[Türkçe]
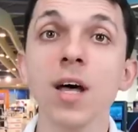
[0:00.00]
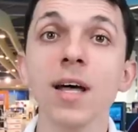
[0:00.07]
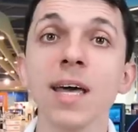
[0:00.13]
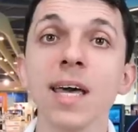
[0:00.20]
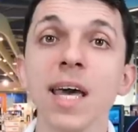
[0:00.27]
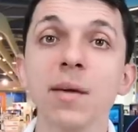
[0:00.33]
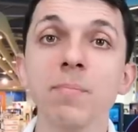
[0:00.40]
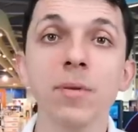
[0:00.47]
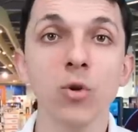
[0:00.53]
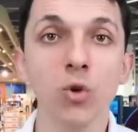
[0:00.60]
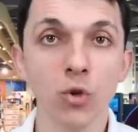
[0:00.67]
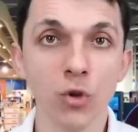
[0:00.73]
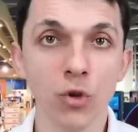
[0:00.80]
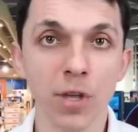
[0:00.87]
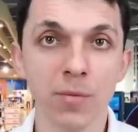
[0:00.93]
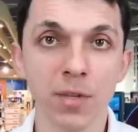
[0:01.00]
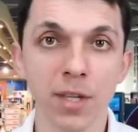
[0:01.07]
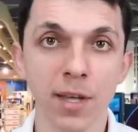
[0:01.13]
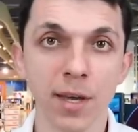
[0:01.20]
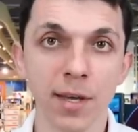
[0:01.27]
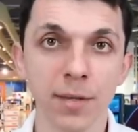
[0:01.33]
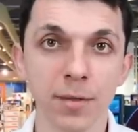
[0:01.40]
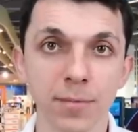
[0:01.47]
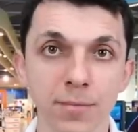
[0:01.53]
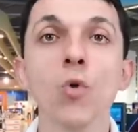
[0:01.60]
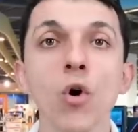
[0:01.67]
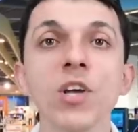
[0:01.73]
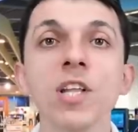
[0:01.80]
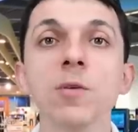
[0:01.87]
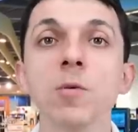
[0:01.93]
daha embriyo döneminde
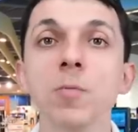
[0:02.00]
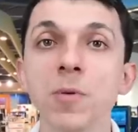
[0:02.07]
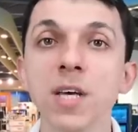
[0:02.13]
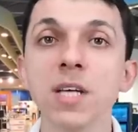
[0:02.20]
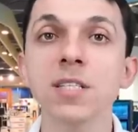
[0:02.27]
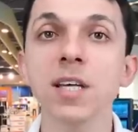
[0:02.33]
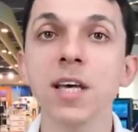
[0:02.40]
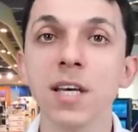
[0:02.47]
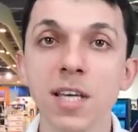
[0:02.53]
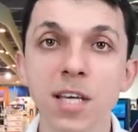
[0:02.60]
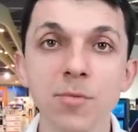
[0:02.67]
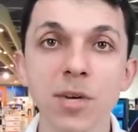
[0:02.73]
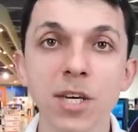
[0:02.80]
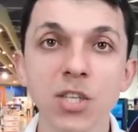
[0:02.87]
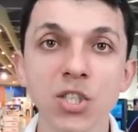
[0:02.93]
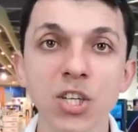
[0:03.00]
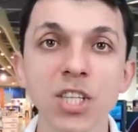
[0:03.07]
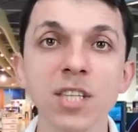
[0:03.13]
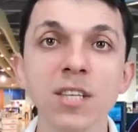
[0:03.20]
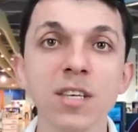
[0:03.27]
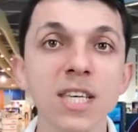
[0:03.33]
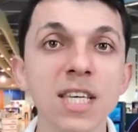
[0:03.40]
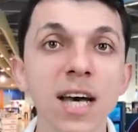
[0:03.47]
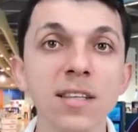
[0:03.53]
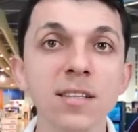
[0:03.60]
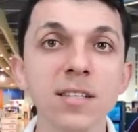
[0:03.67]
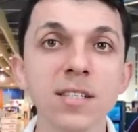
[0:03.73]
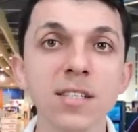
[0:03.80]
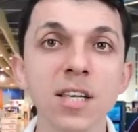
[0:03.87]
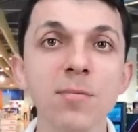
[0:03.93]
böyle bir piyasaya girmek için
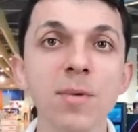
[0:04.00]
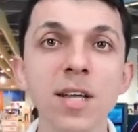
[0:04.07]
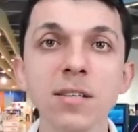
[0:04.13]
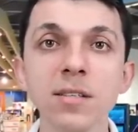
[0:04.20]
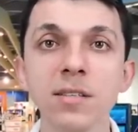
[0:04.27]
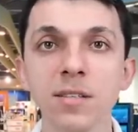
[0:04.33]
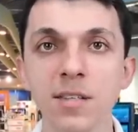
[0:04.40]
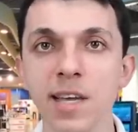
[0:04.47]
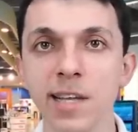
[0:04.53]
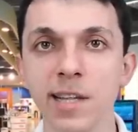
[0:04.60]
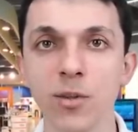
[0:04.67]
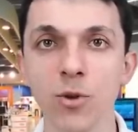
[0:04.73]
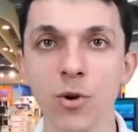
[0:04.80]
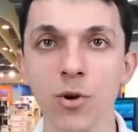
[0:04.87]
yanlış zaman değil